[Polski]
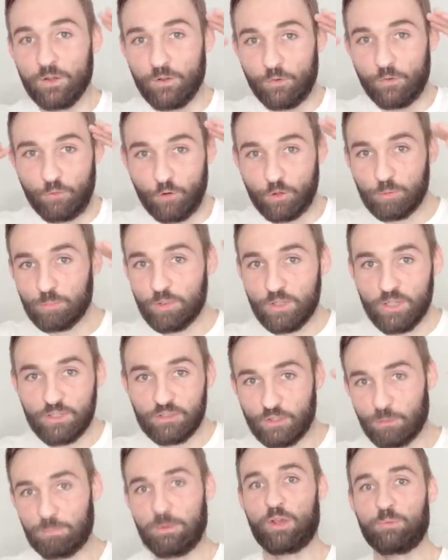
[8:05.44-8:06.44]
Formujesz
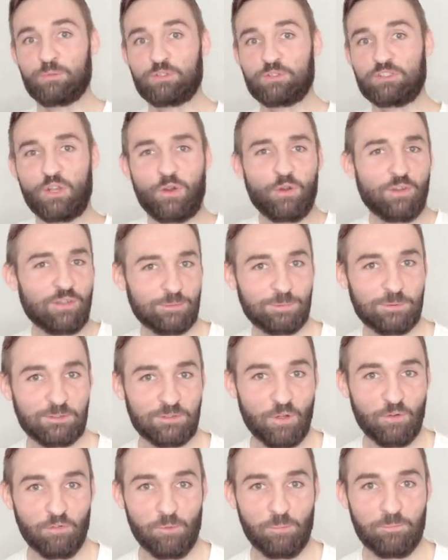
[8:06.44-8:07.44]
sobie jakąś teorię
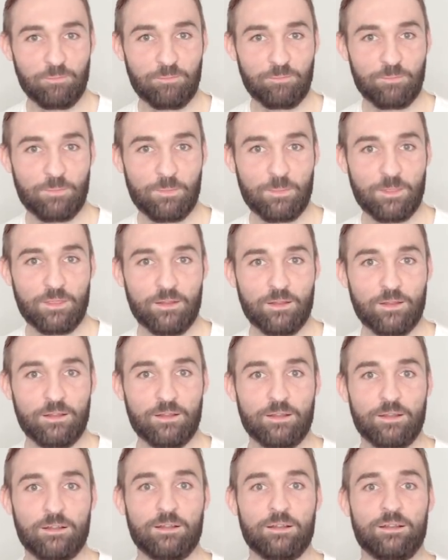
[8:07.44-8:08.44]
spiskową
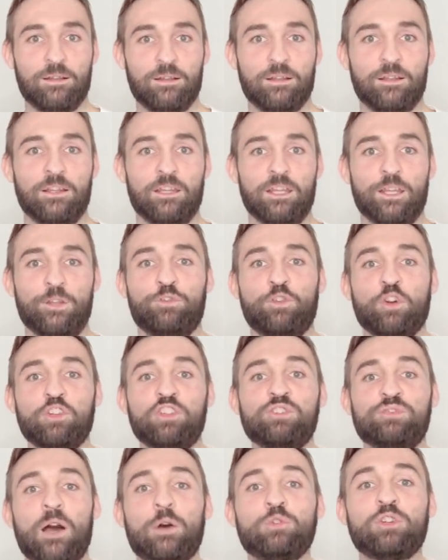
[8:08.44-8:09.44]
i
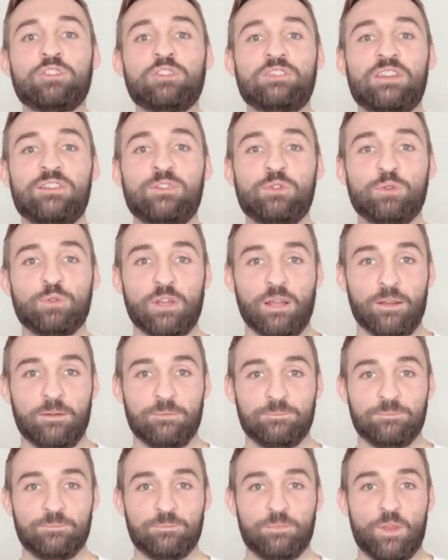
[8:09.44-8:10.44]
wchodzisz w autocenzurę,
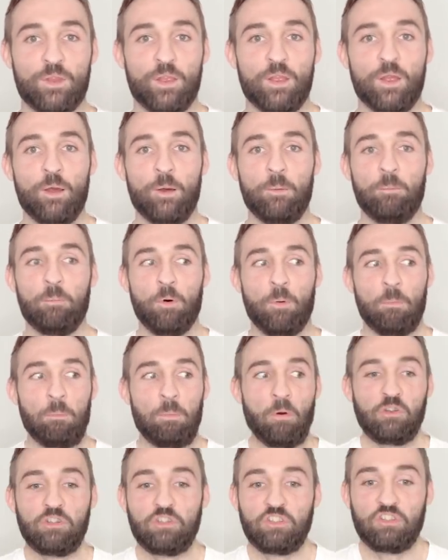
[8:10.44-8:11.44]
bo
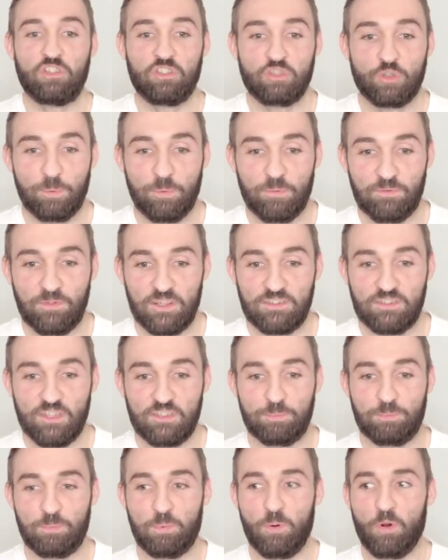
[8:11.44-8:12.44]
boisz się to
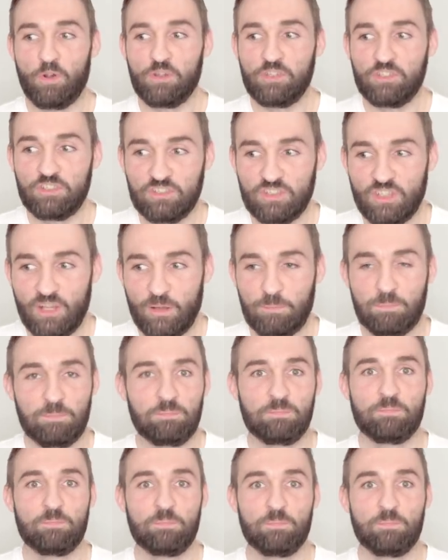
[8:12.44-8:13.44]
powiedzieć, boisz się
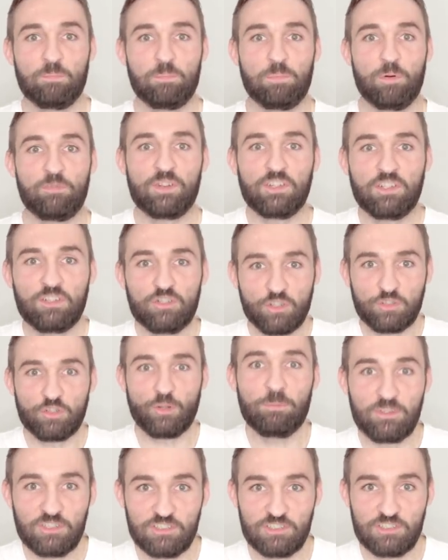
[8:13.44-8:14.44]
powiedzieć to,
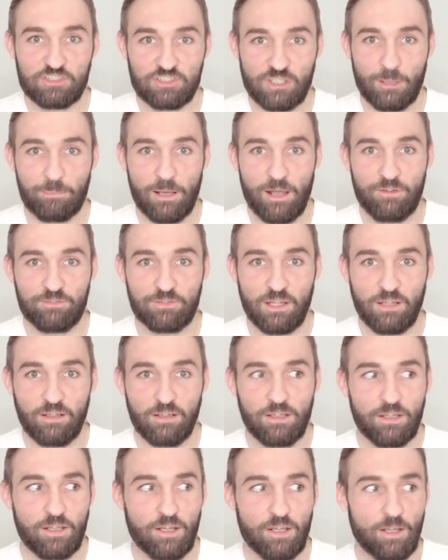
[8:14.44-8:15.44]
co myślisz naprawdę,
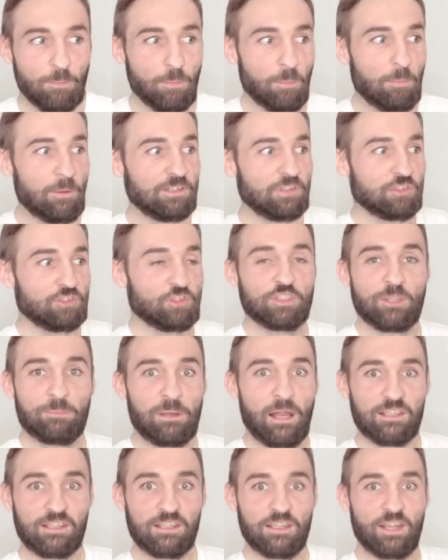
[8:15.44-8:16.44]
bo będziesz
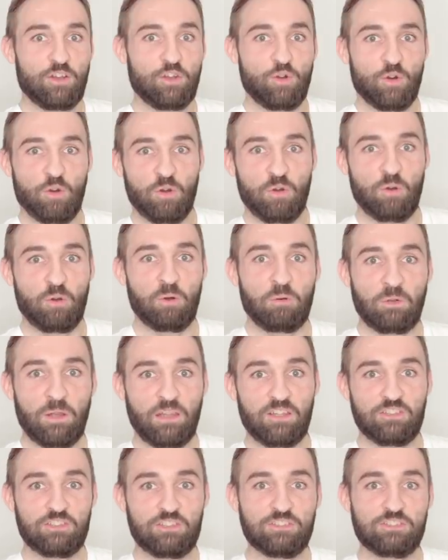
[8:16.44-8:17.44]
odebrany jako
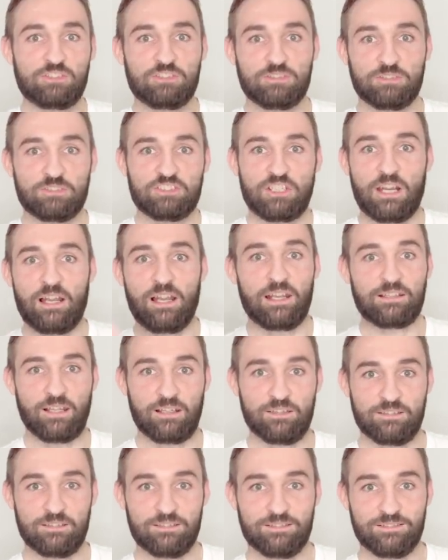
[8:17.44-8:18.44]
jakiś
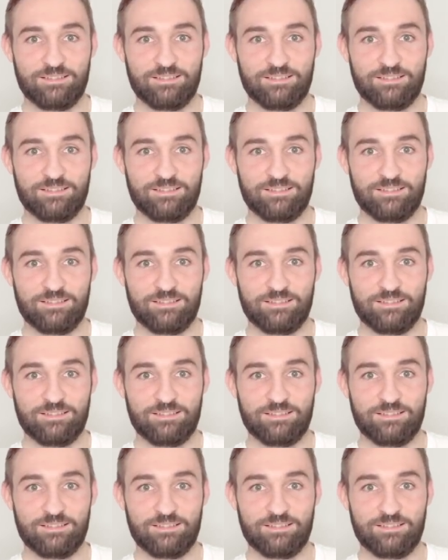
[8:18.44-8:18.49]
szarlatan.